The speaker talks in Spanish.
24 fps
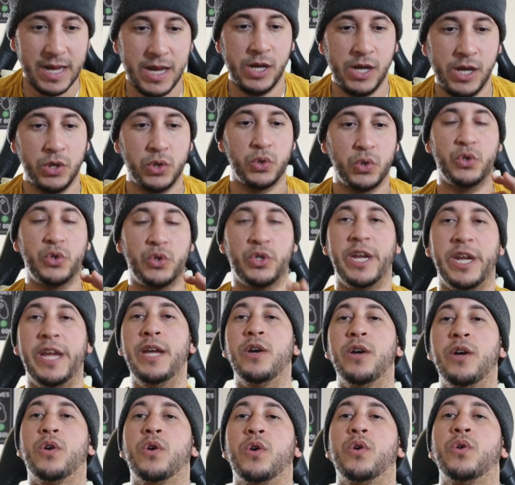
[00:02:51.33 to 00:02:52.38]
Sus
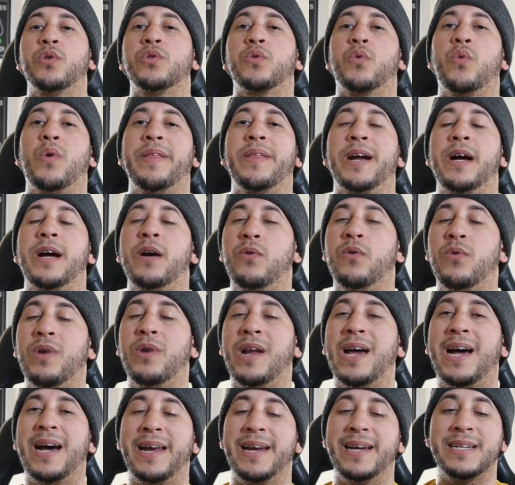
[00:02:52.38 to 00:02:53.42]
cinco
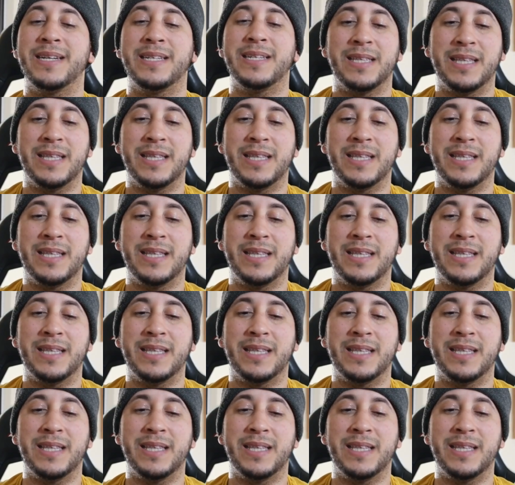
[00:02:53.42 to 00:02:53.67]
cuadrangulares,